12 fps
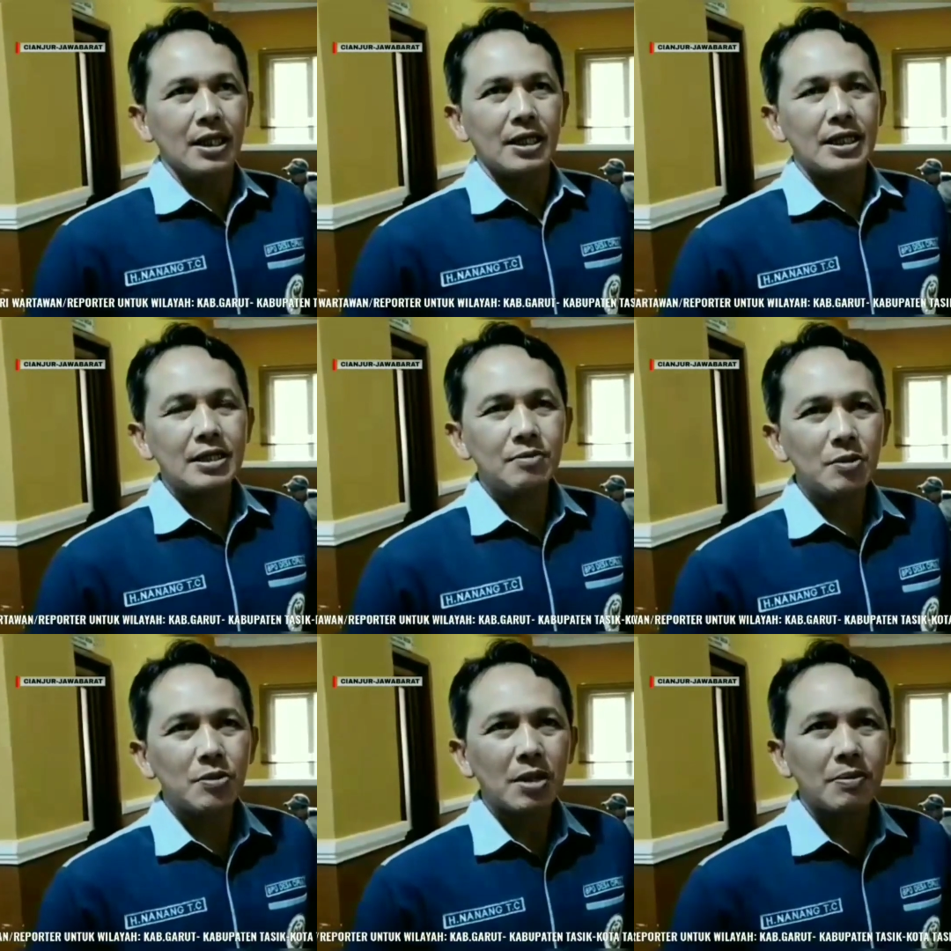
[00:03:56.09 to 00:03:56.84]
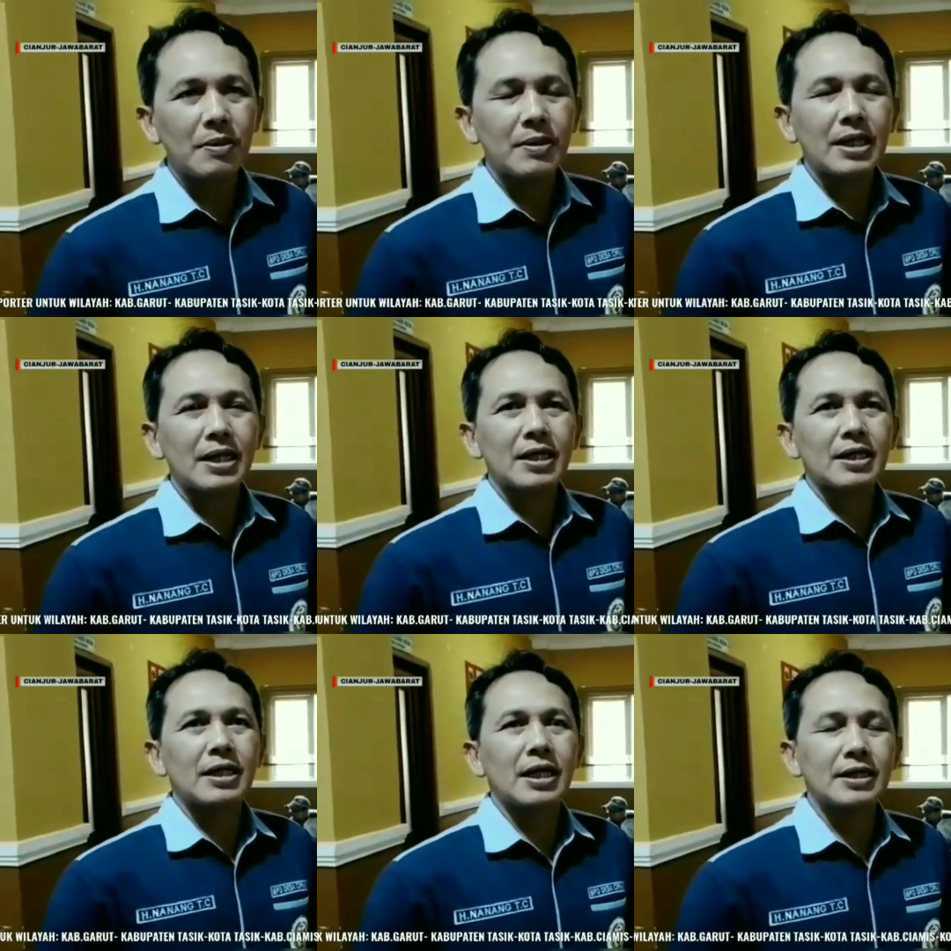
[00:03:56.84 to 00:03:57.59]
dari beberapa
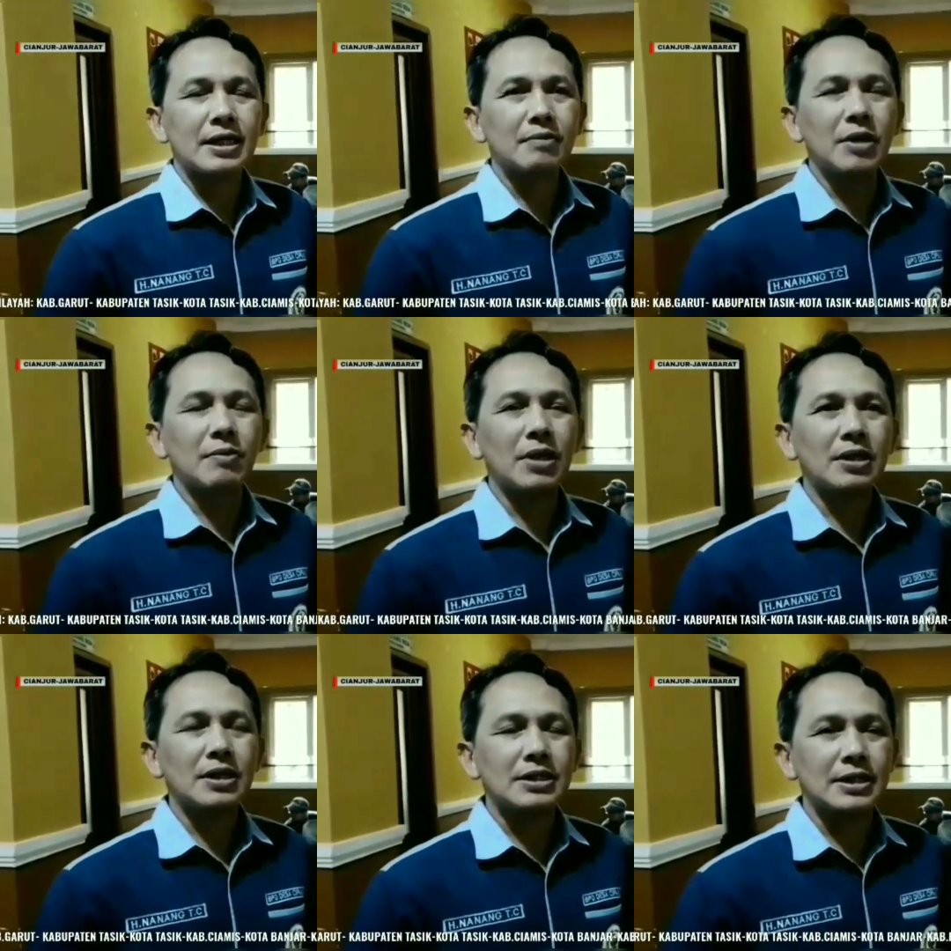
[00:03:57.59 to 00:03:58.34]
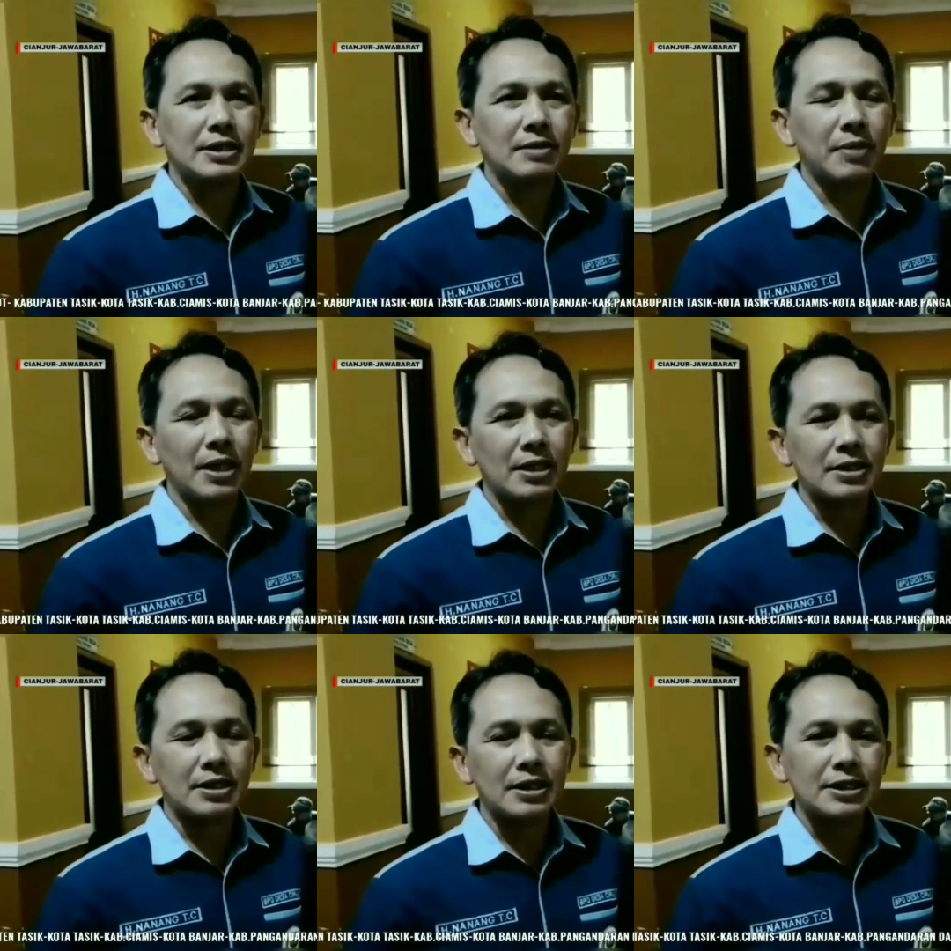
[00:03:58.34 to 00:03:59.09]
kegiatan memang Desa
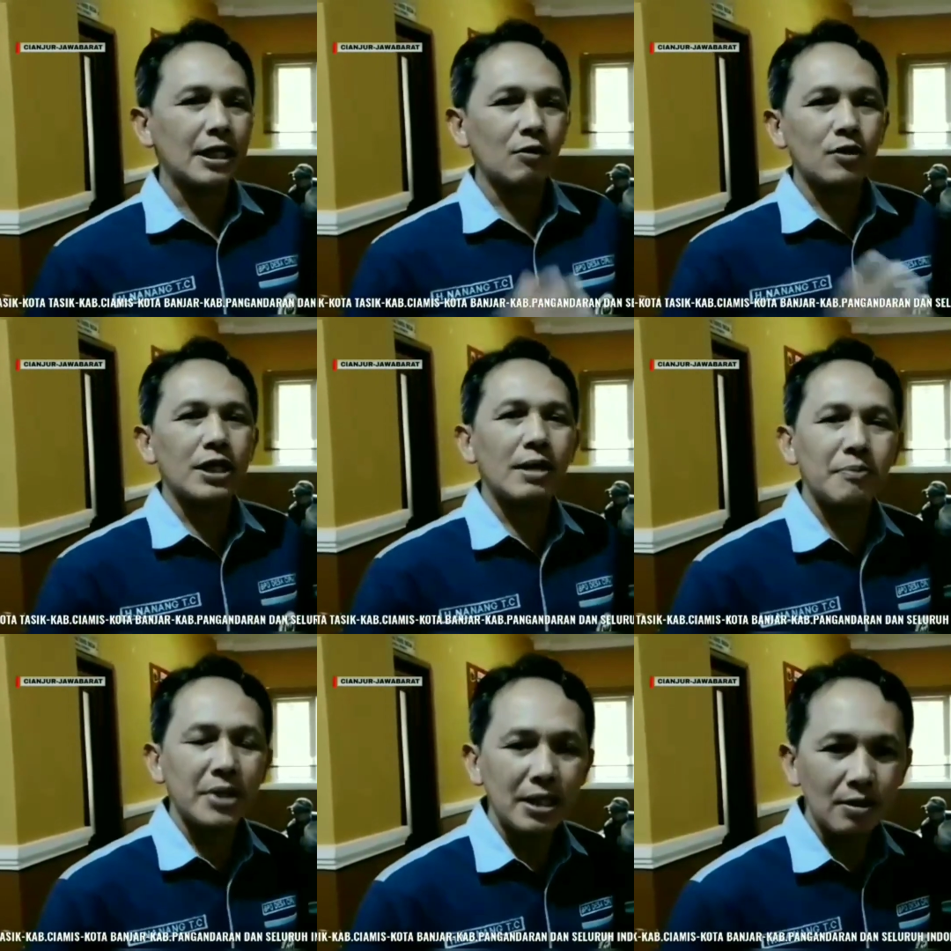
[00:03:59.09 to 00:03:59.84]
Cipanas ini selalu didampingi